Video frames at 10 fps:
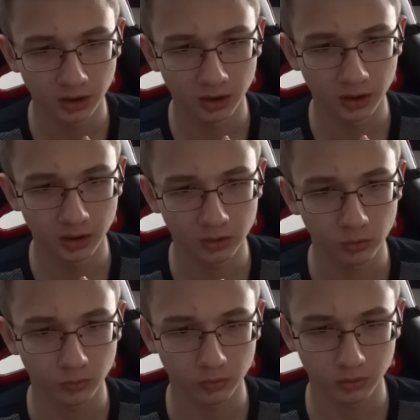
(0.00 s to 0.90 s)
Ee,
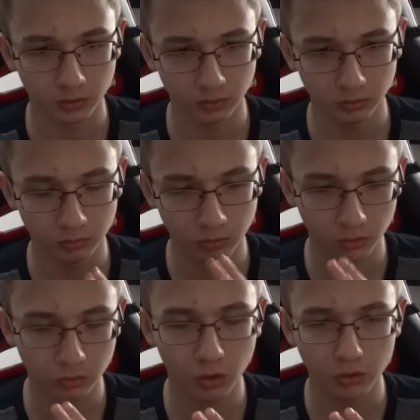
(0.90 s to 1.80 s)
dur.
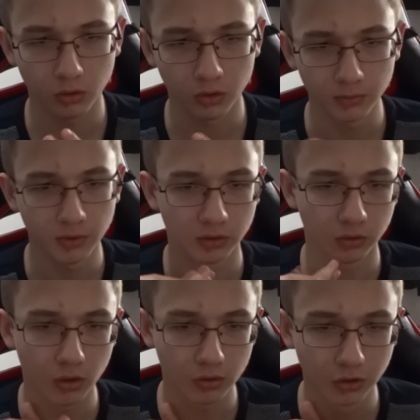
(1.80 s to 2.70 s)
4 oldu değil mi?
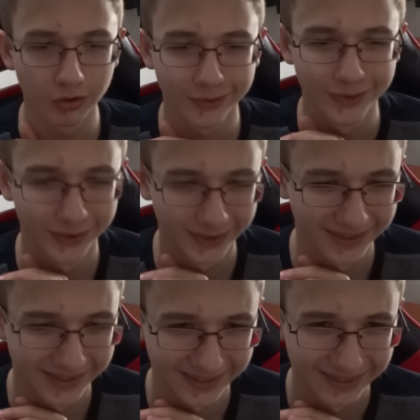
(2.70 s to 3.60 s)
Evet 4 oldu.
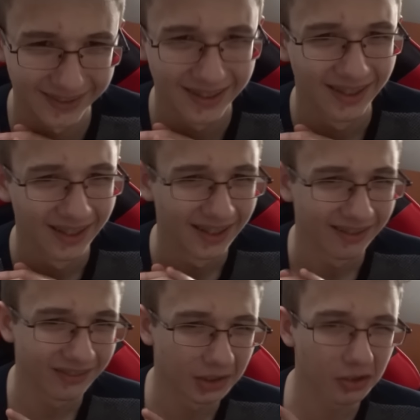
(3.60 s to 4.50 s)

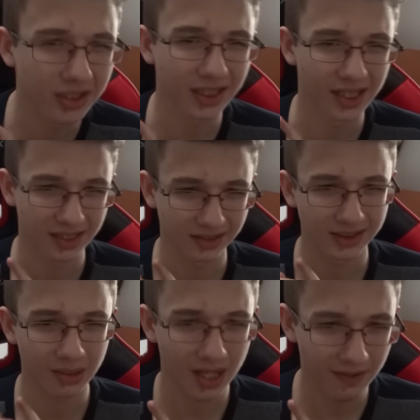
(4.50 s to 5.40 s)
Ve o kadar
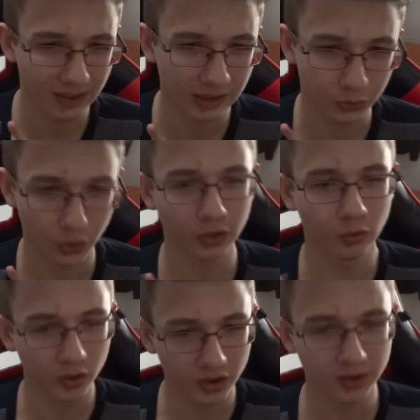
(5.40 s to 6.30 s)
sanırsam. Evet şu
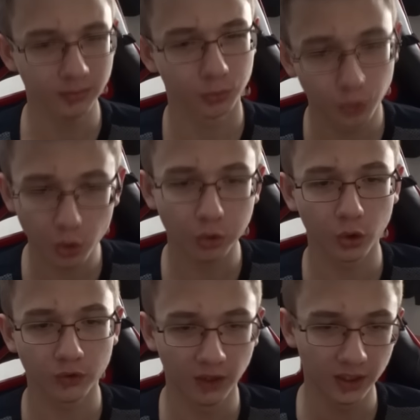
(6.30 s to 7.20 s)
anda oynadığım 4
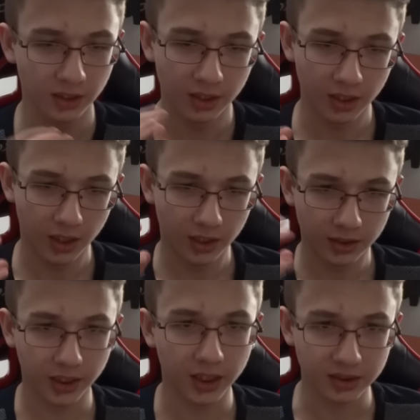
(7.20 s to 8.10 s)
oyun var.
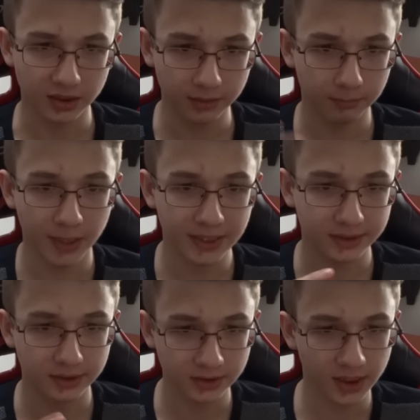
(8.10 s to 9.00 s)
Tekrar sayayım.
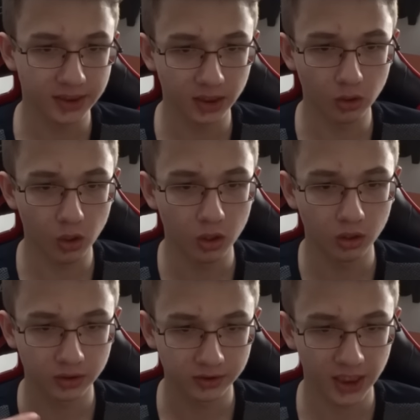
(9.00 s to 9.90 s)
PES, CSGO,
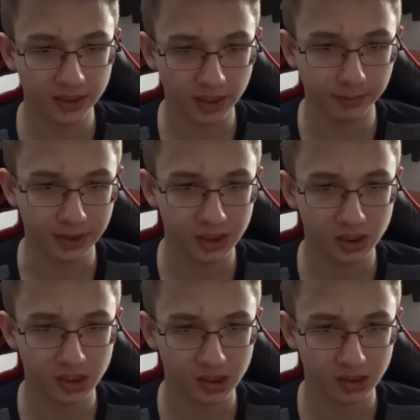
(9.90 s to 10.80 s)
GTA
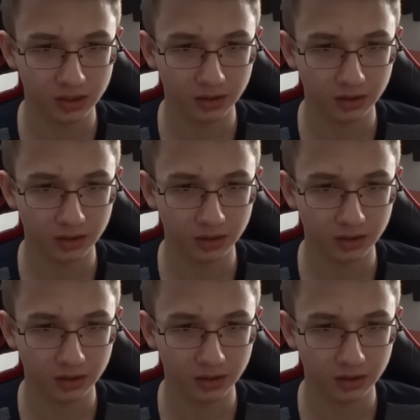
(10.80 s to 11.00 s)
5.